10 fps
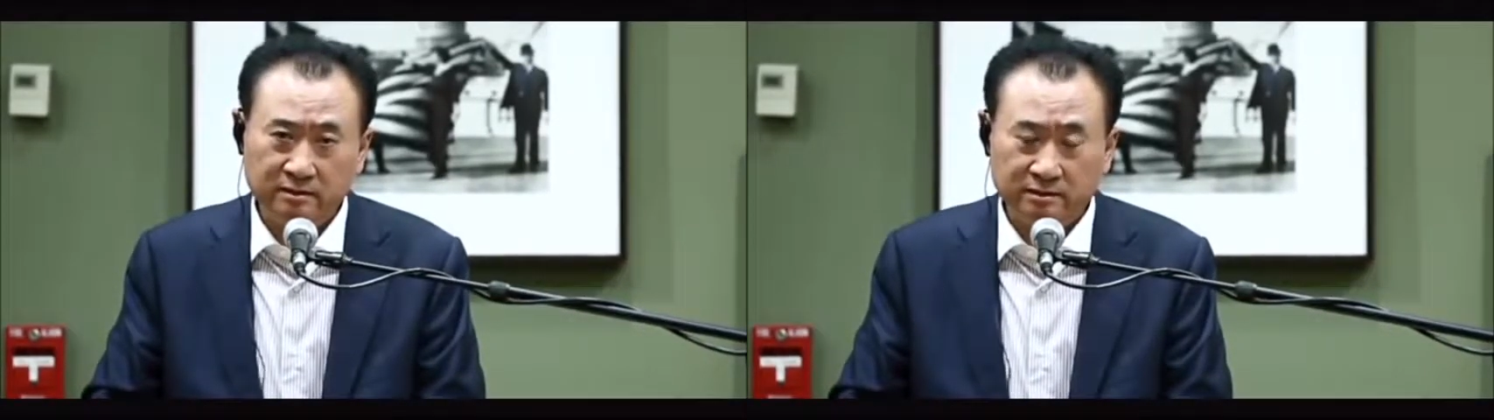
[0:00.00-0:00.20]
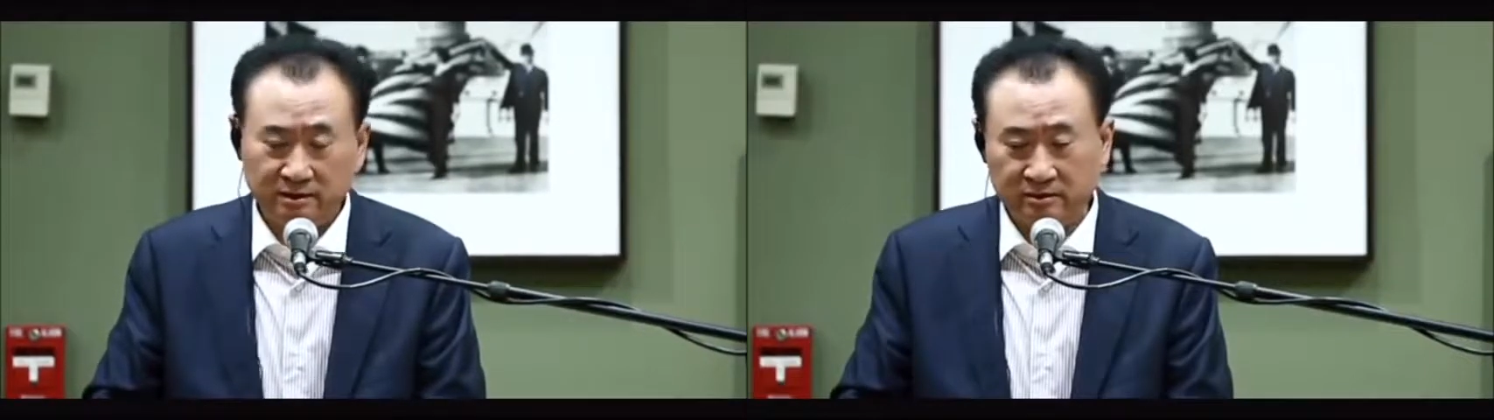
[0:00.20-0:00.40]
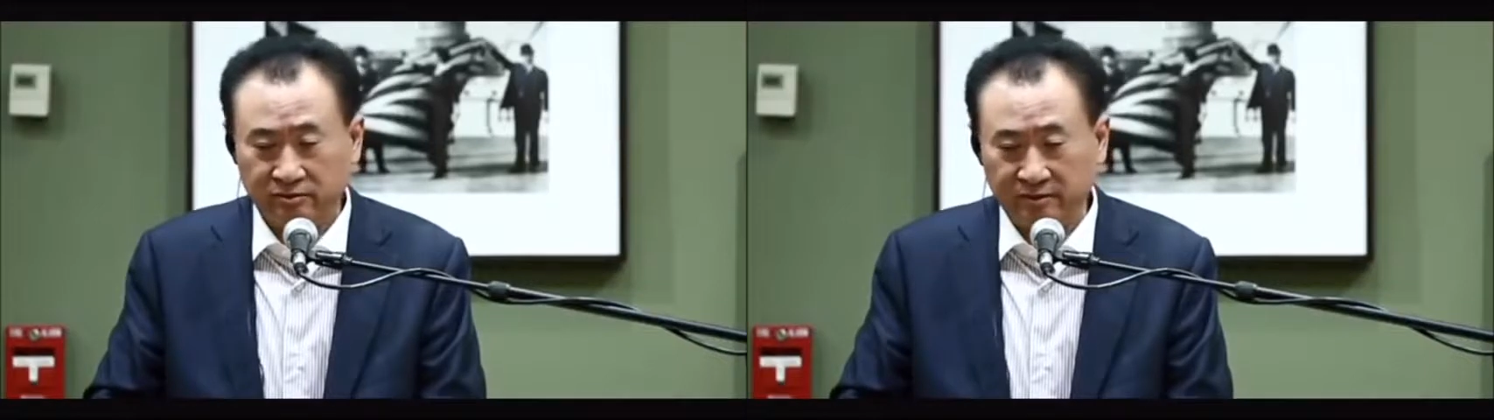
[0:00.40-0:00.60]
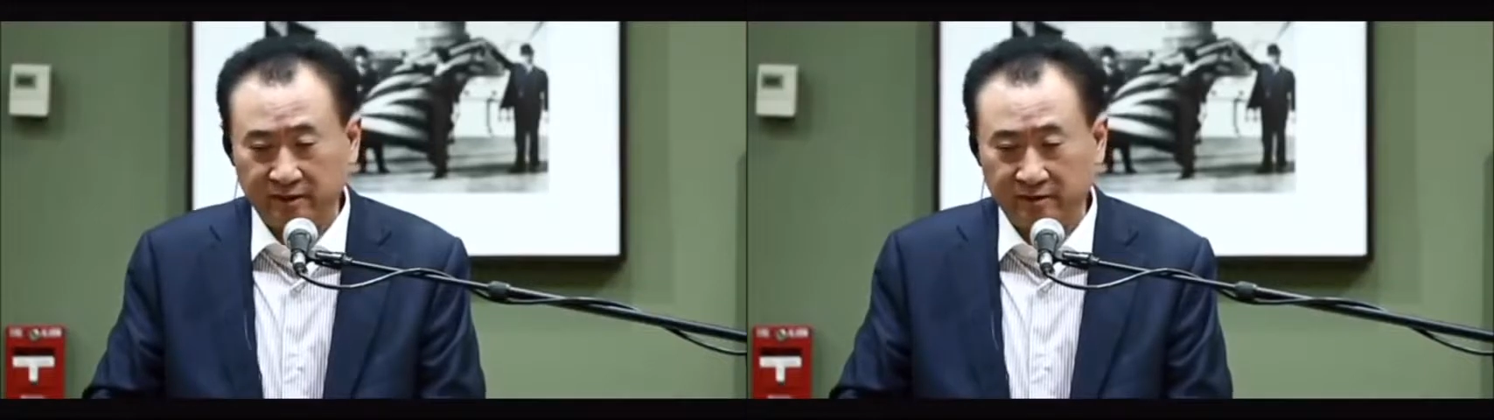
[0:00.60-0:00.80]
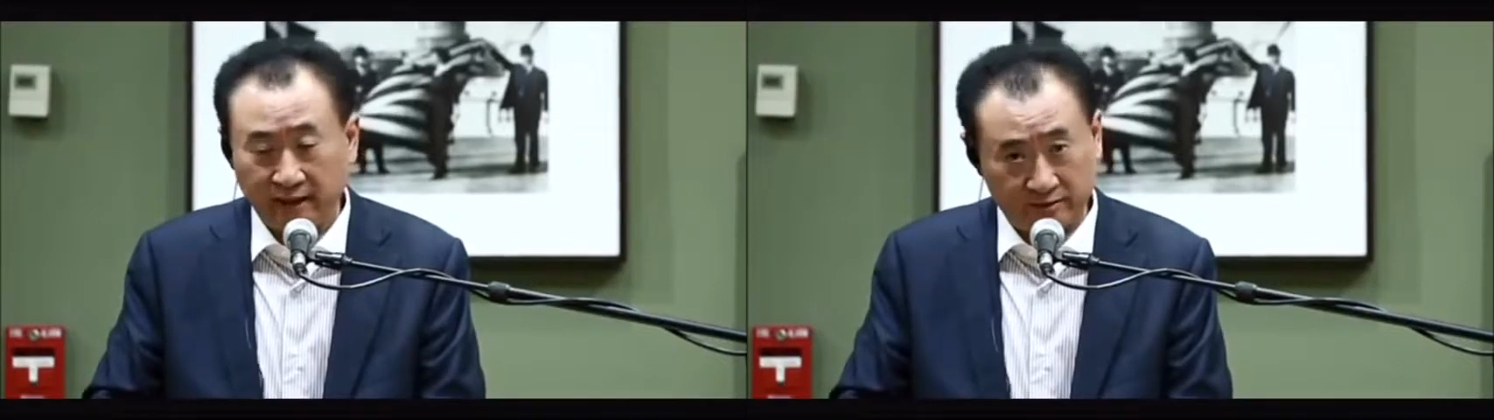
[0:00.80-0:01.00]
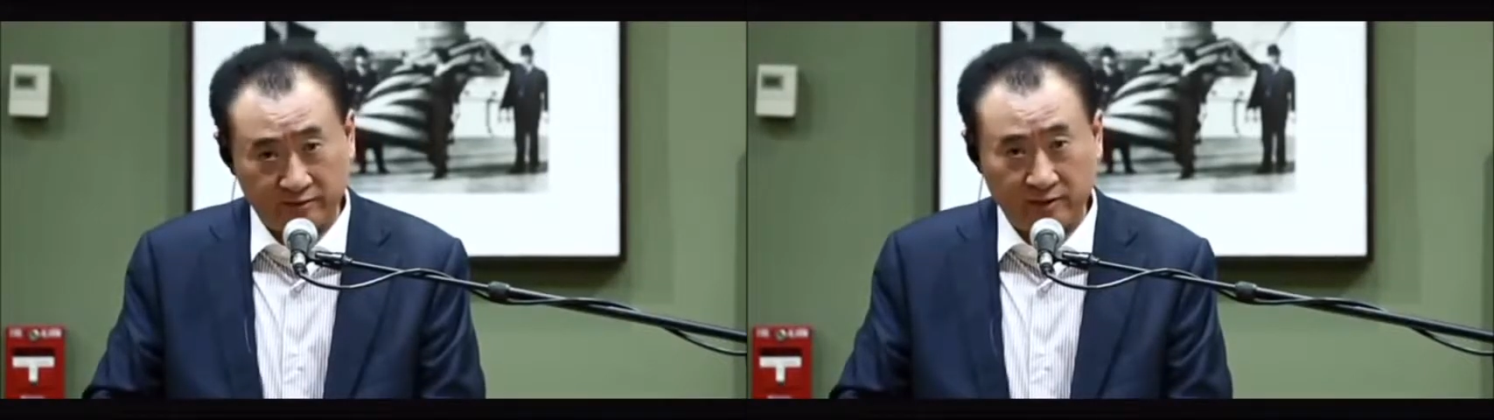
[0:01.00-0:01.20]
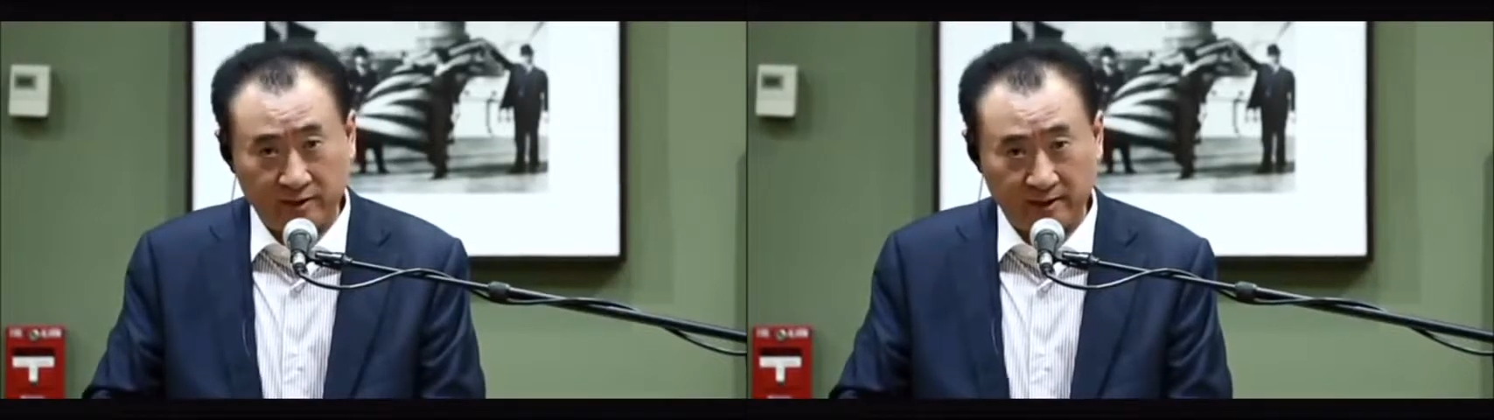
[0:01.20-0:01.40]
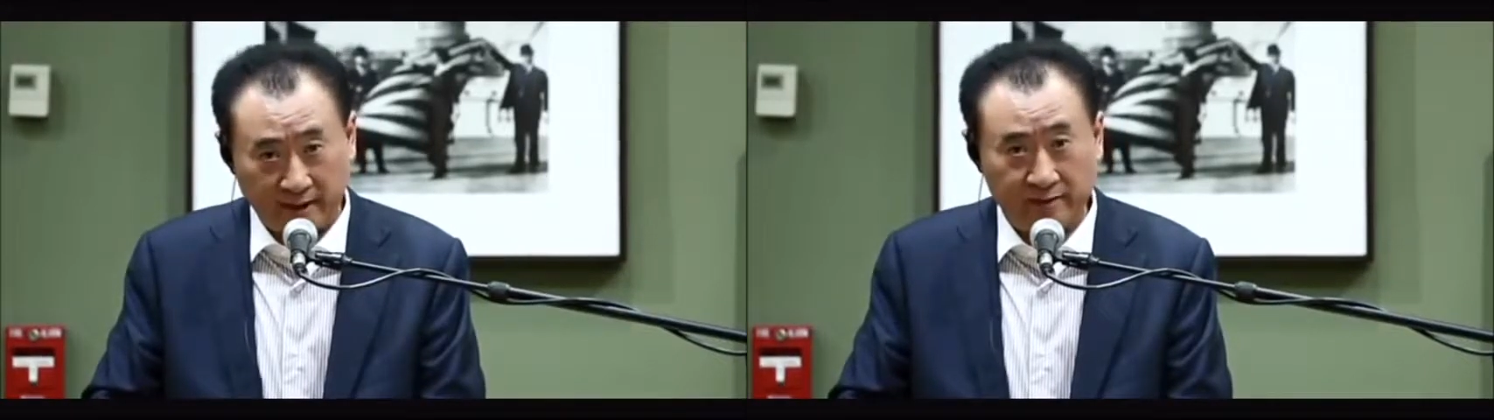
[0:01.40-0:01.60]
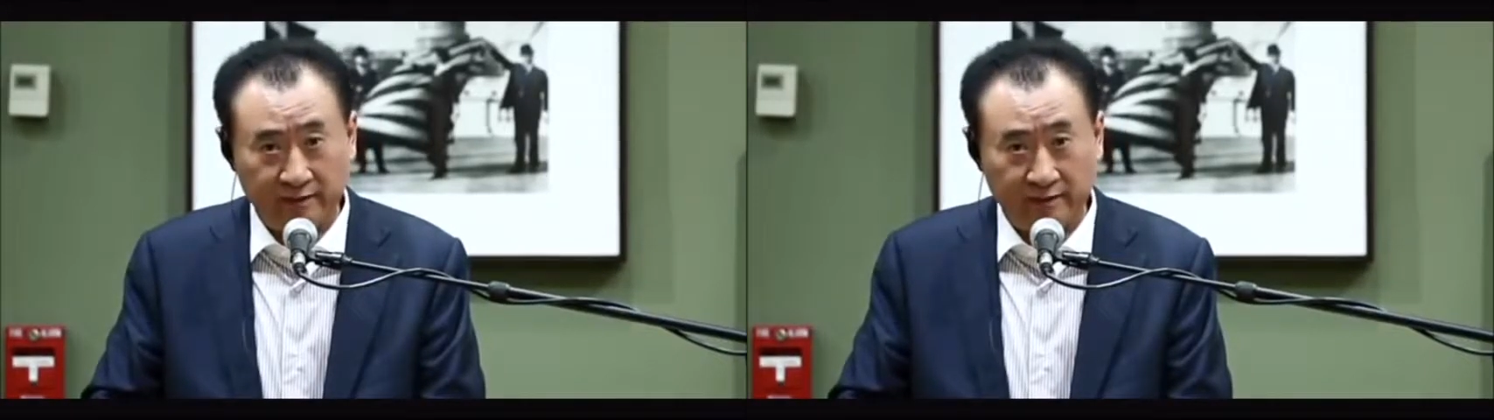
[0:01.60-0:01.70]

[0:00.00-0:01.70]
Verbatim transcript: 你首先要敢创、敢闯、